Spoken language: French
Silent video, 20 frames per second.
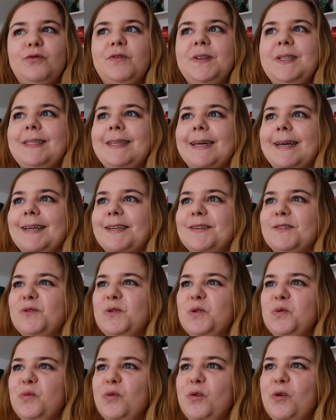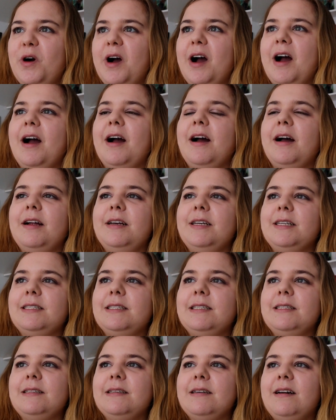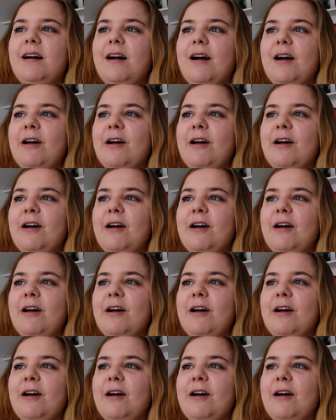vitesse, de morale, etc.